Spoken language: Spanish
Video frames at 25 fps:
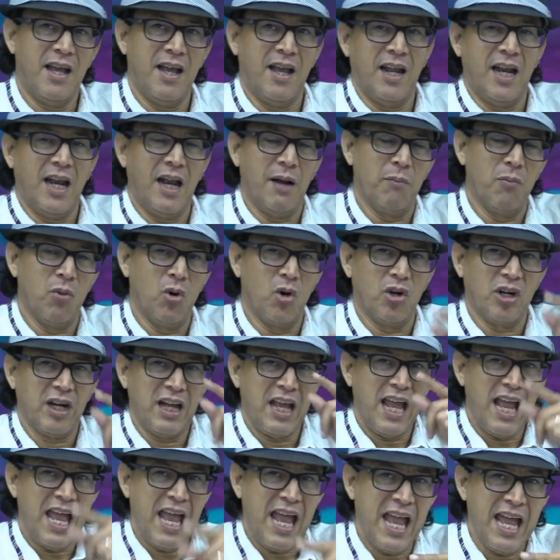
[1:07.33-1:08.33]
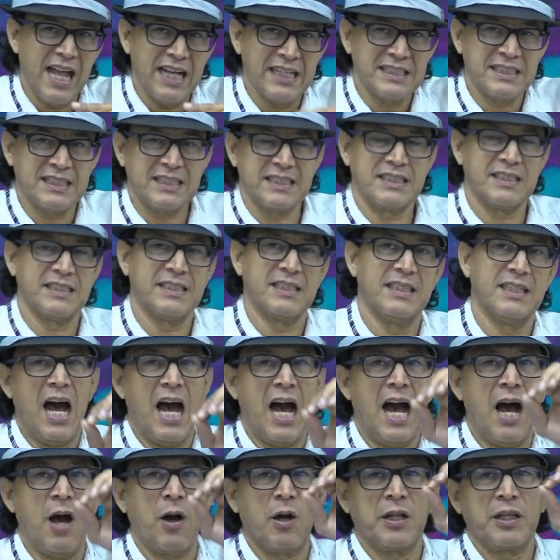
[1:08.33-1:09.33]
El amor es
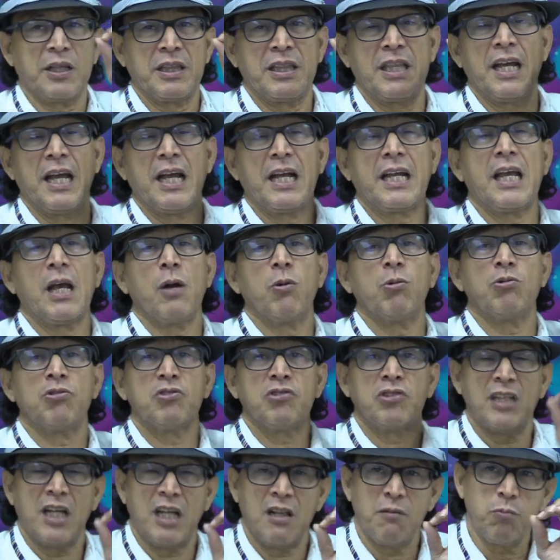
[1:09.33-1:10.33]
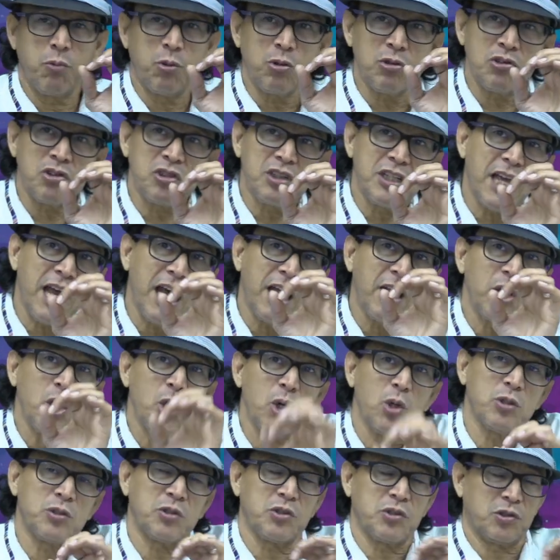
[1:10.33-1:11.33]
de que usted busque a
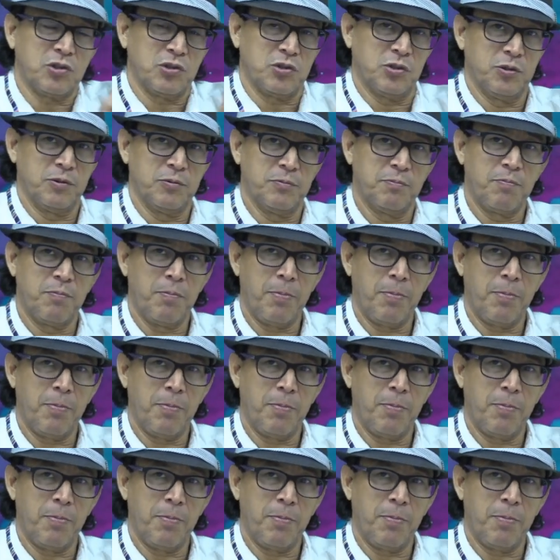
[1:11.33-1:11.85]
Dios